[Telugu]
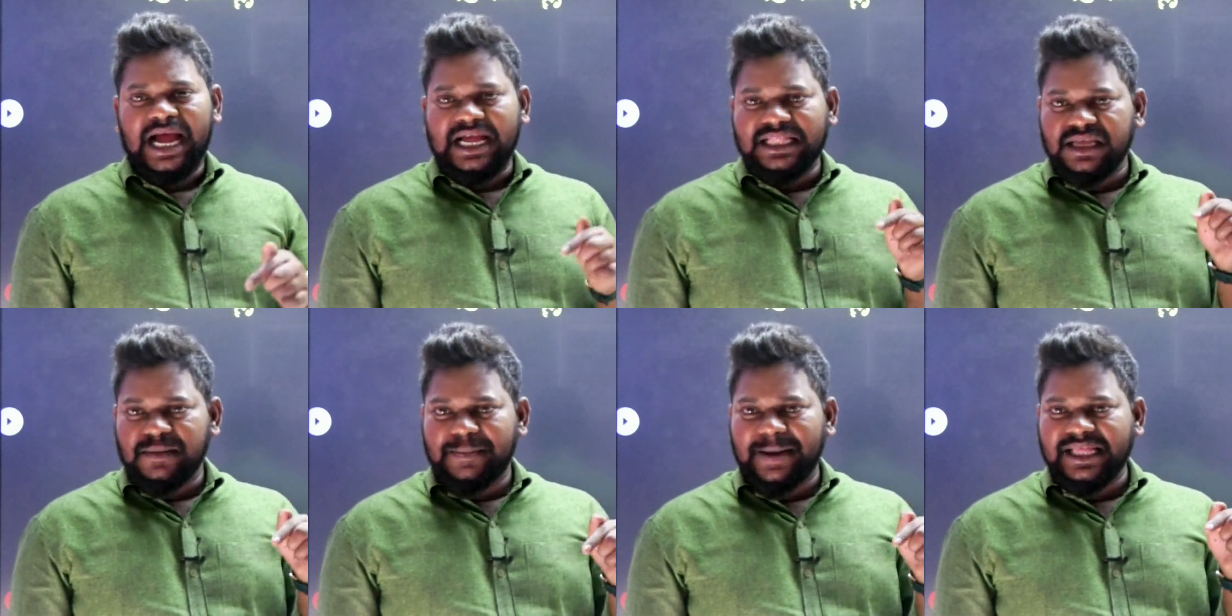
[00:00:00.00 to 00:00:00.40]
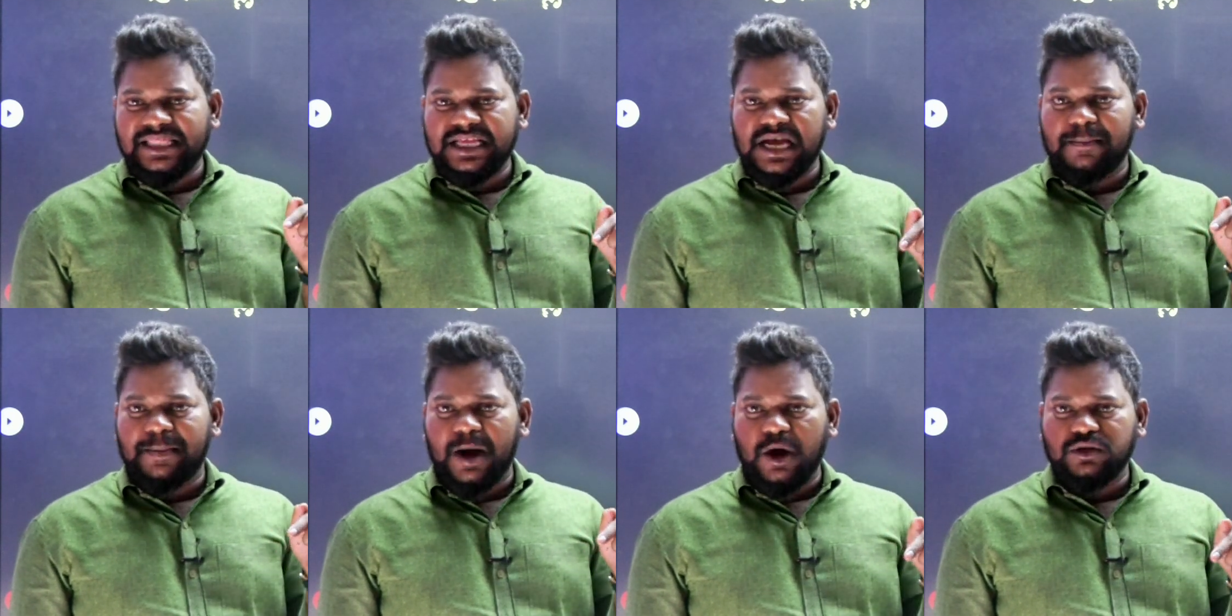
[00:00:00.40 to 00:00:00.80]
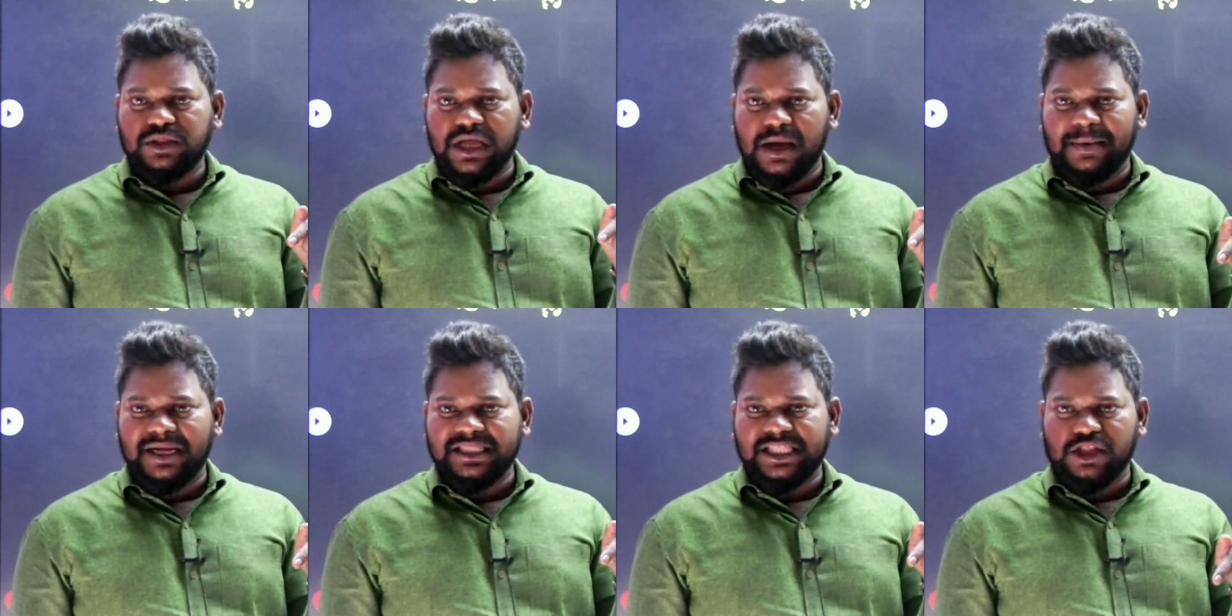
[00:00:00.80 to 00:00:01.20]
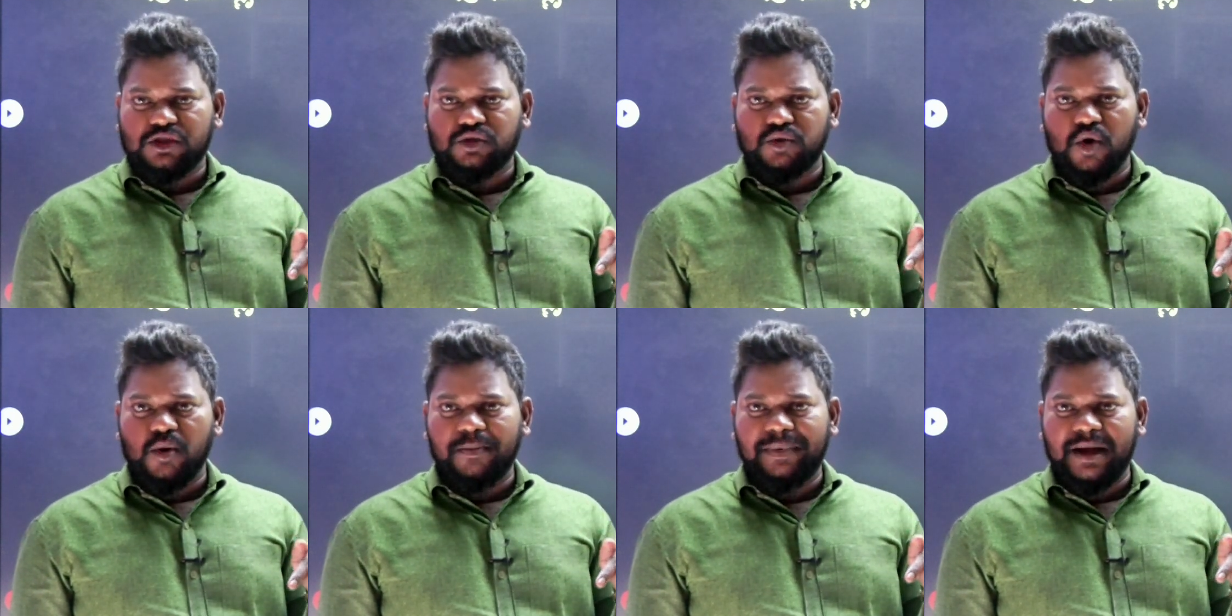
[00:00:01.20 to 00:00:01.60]
అతిపెద్ద బౌద్ధ మత
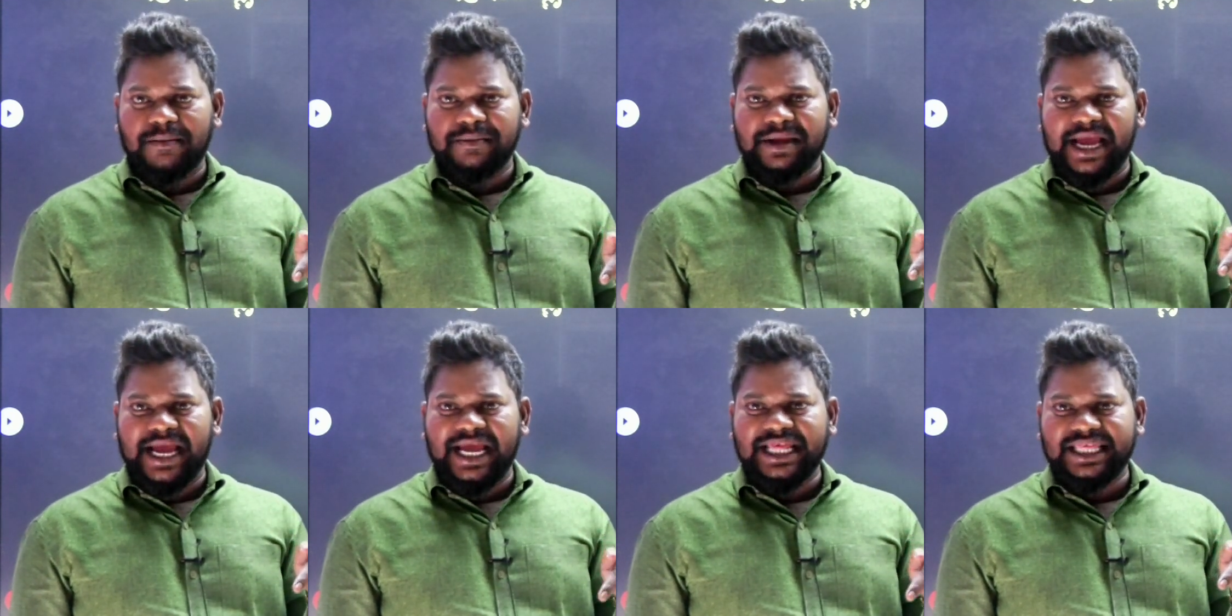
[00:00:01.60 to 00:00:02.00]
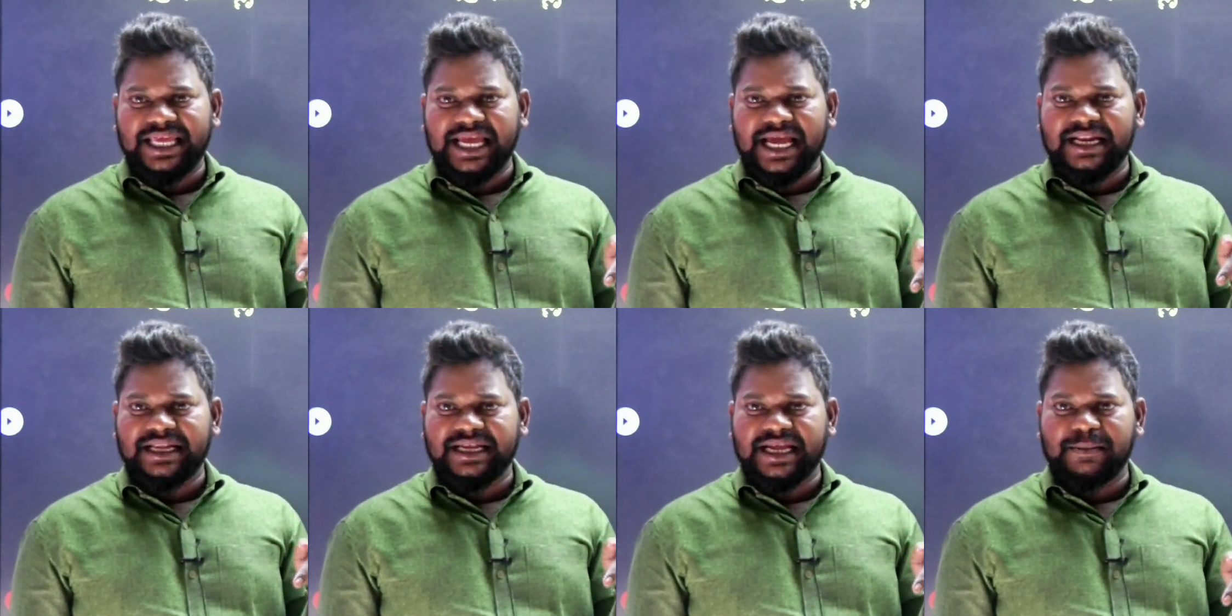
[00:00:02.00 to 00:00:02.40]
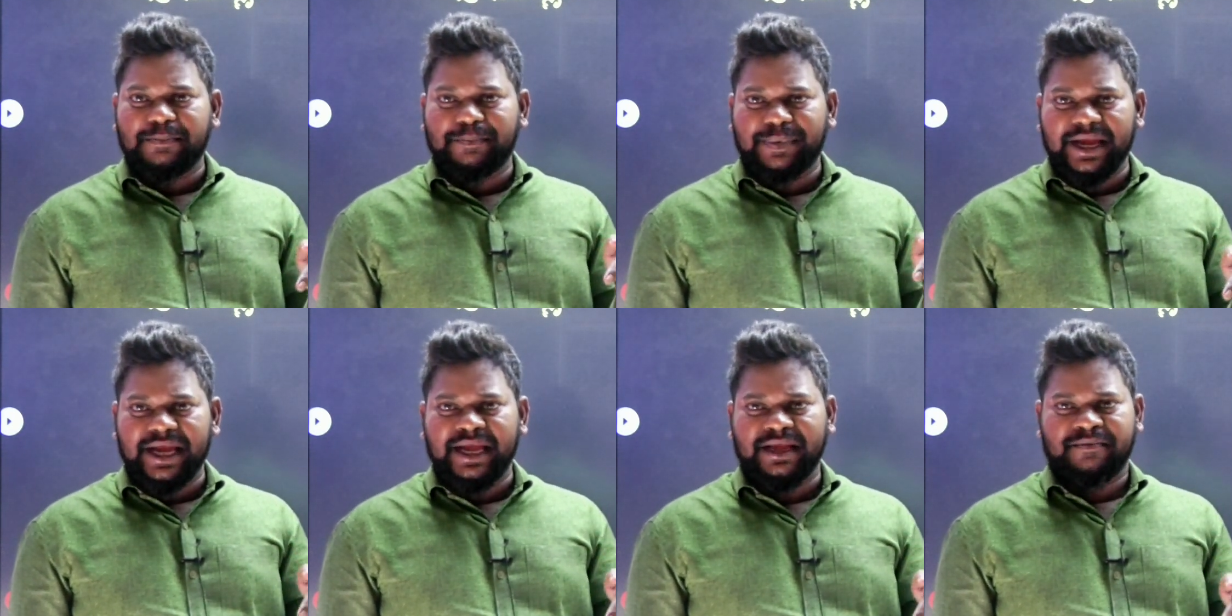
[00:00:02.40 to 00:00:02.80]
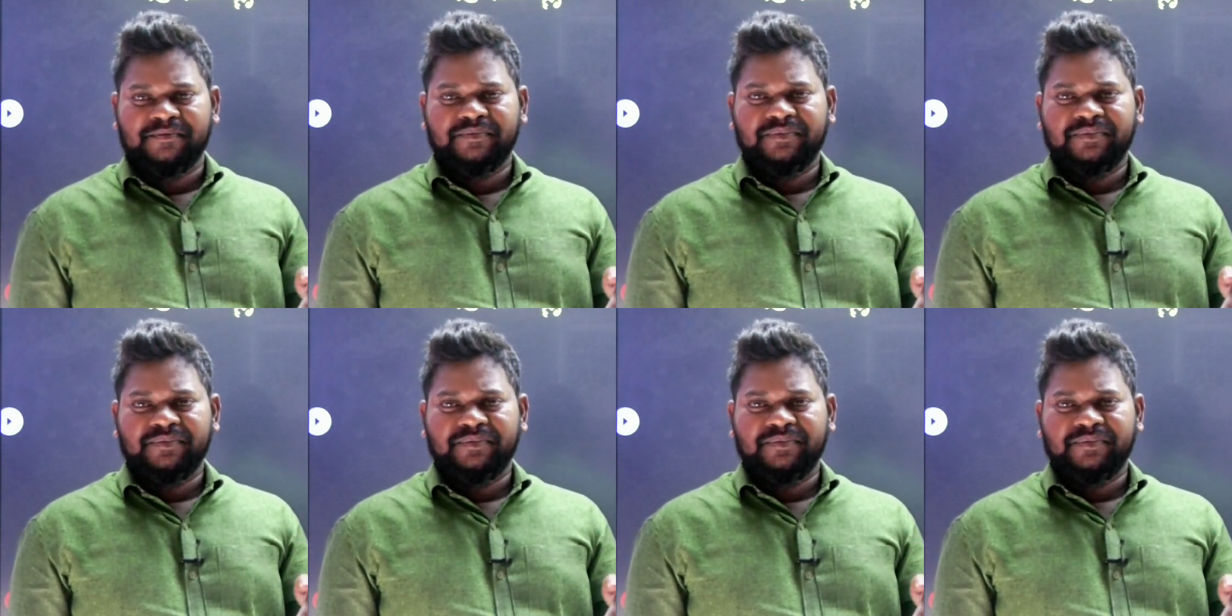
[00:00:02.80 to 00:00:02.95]
స్థూపం ఏది అని చెప్పి